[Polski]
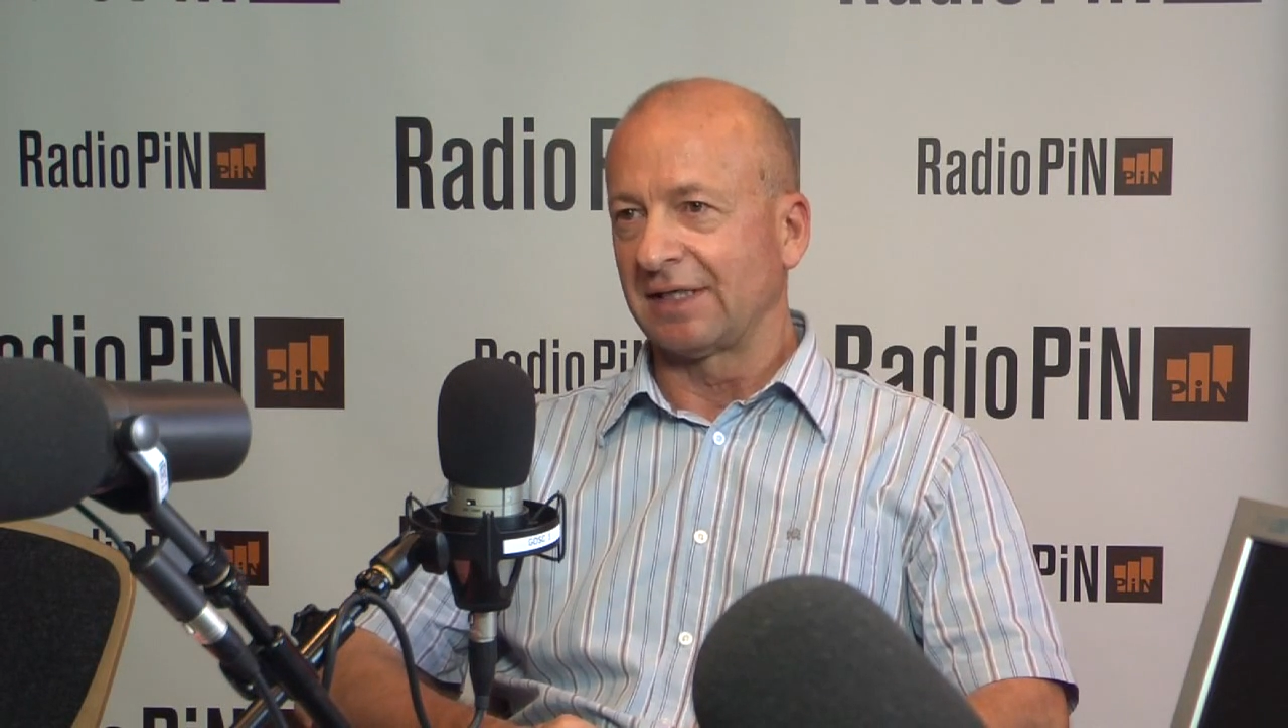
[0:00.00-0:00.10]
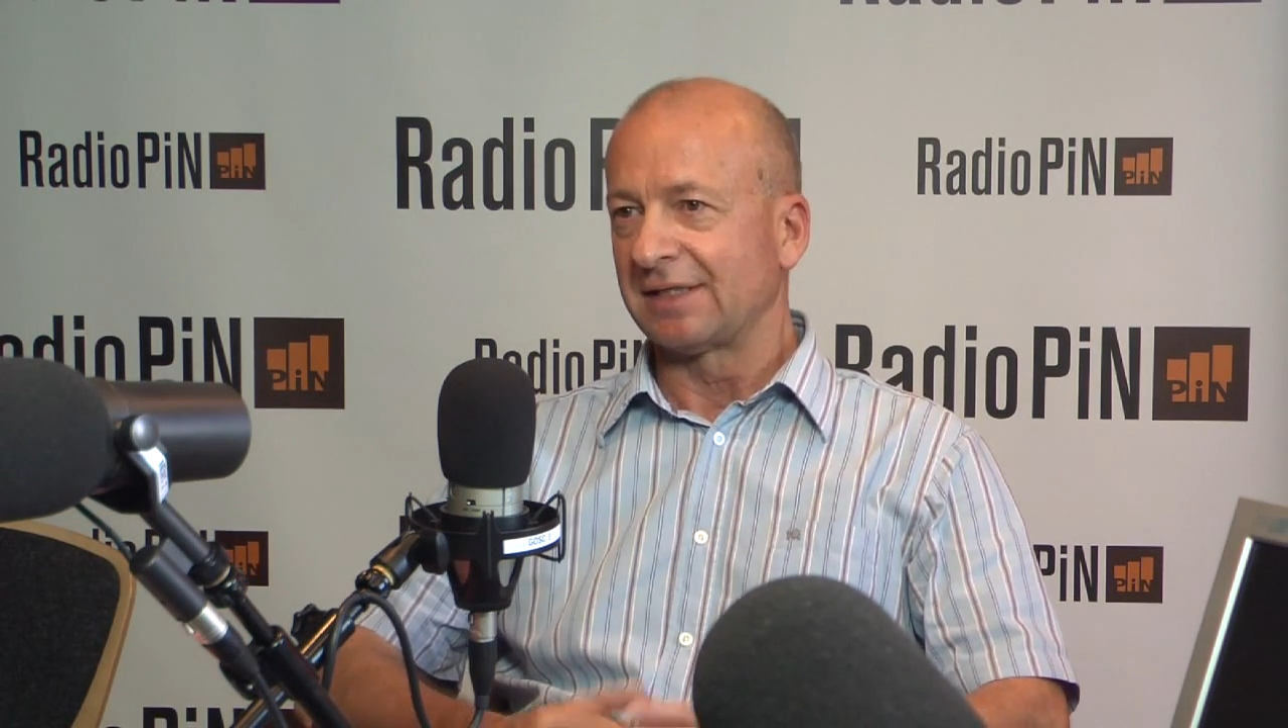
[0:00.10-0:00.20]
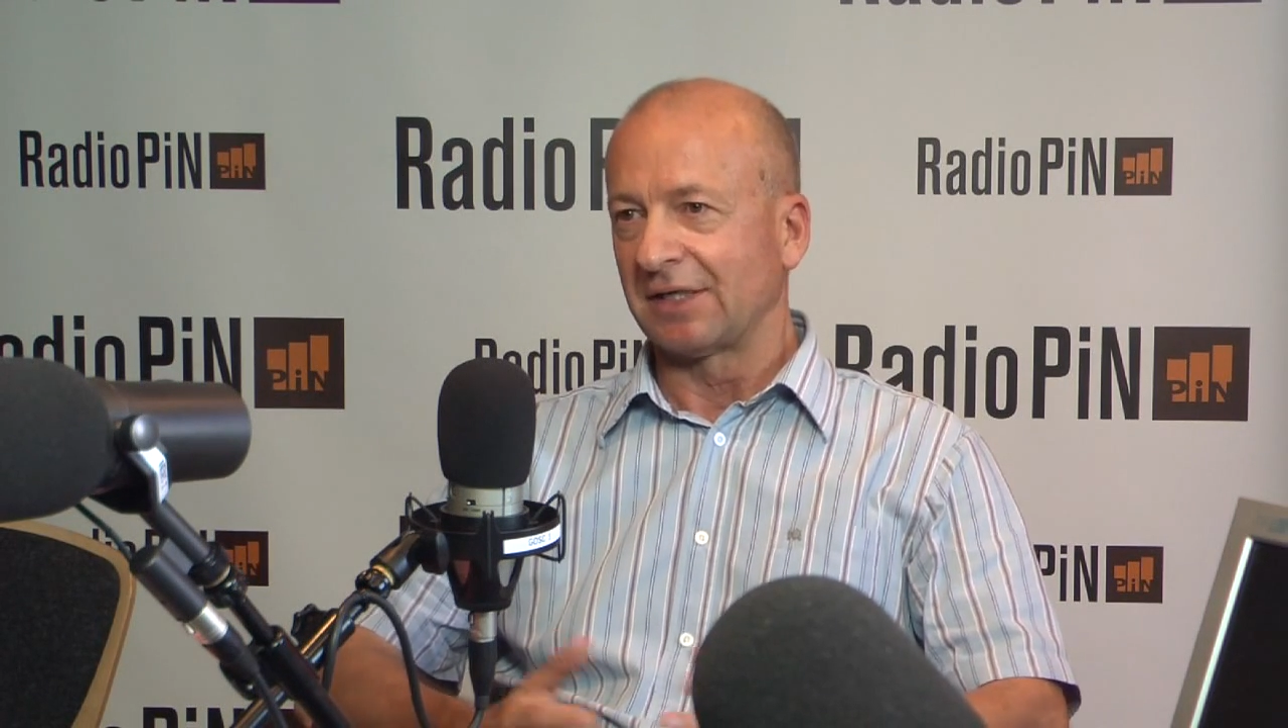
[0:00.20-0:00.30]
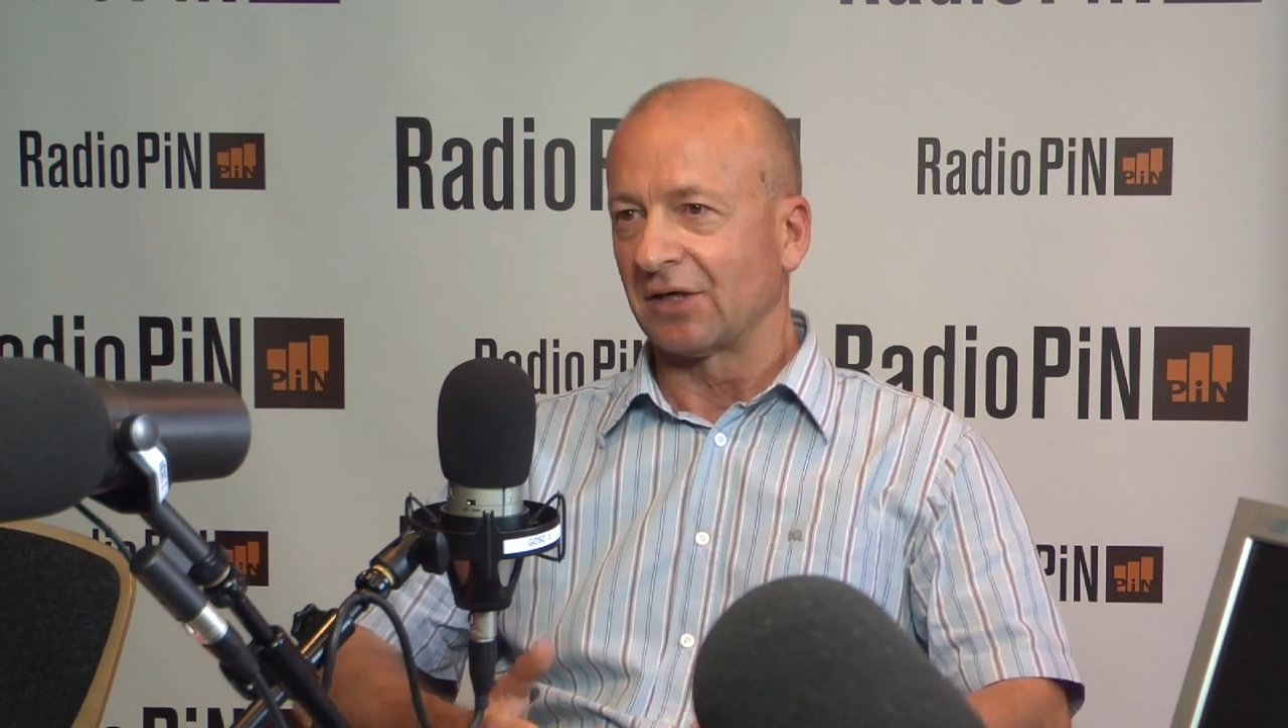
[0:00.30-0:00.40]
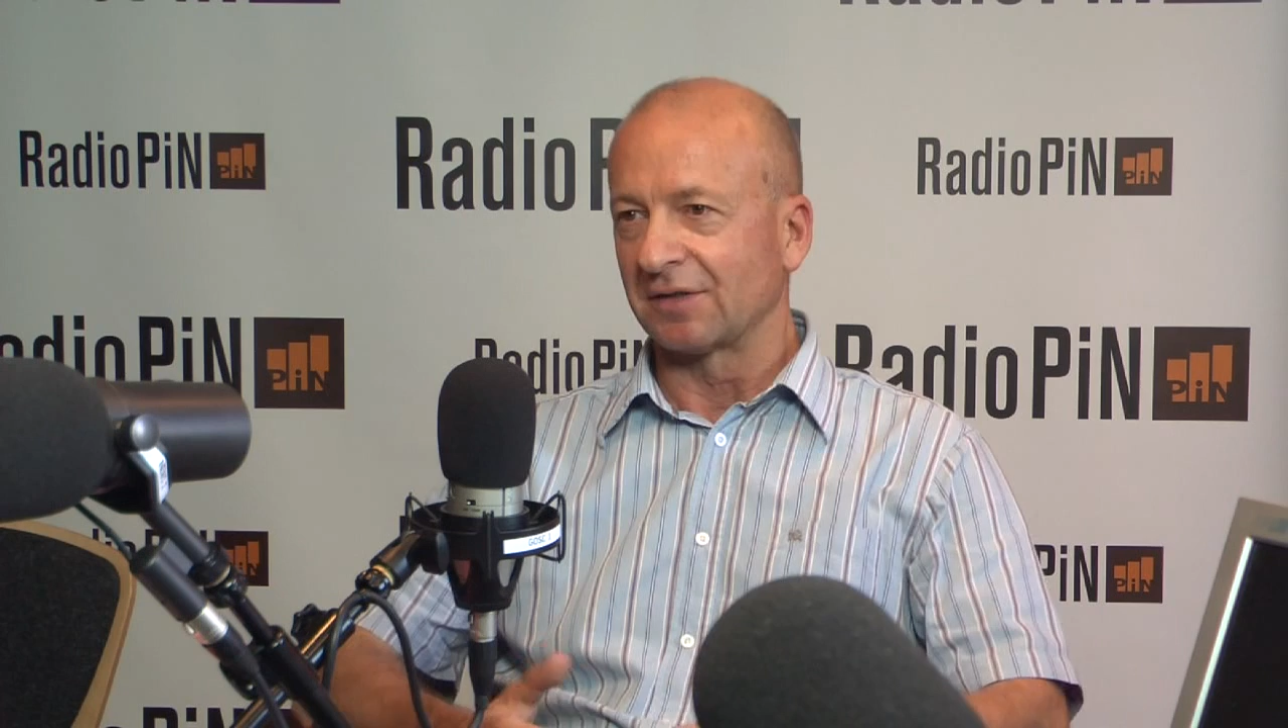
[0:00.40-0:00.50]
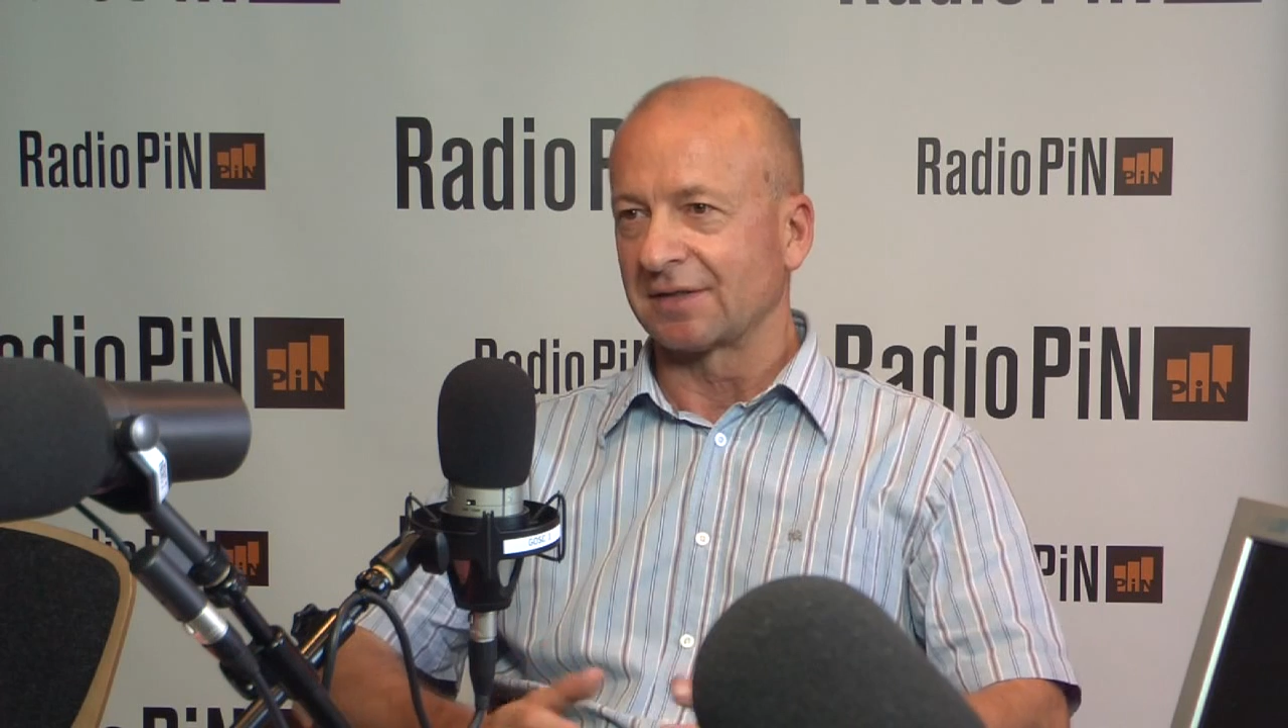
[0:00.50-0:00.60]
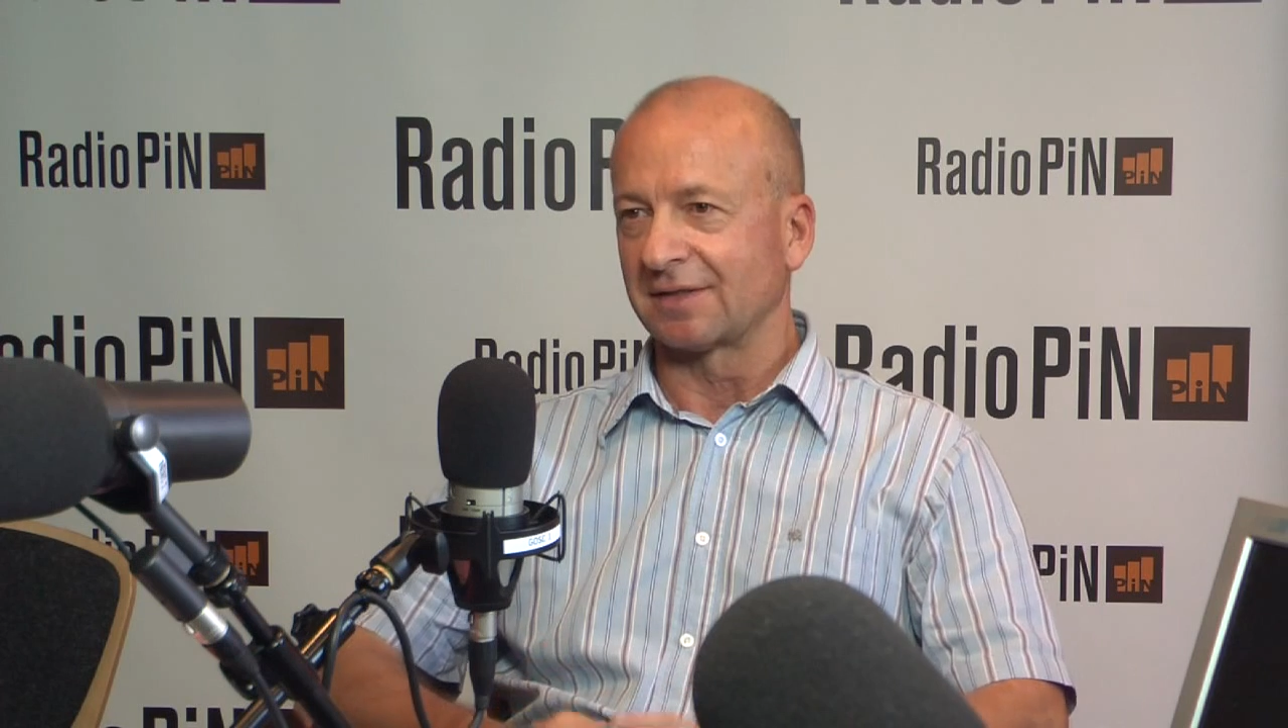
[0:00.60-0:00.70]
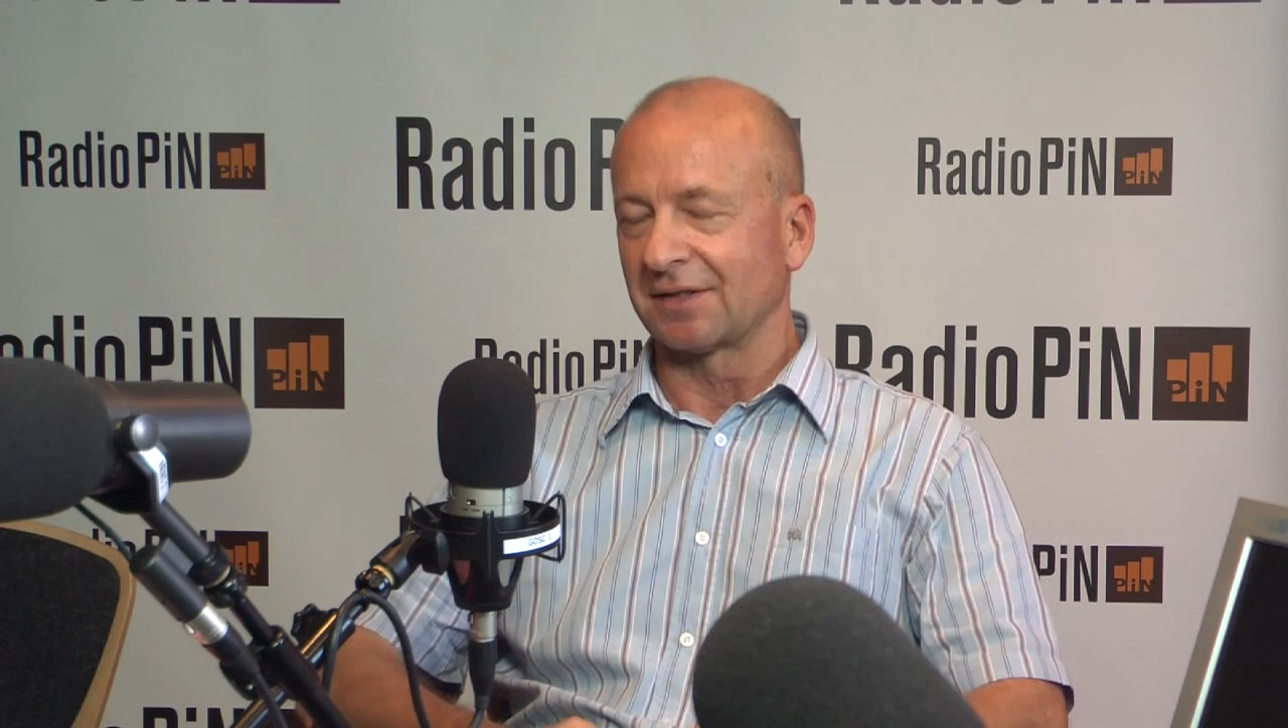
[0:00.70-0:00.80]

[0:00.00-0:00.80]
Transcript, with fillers: nieistniejące.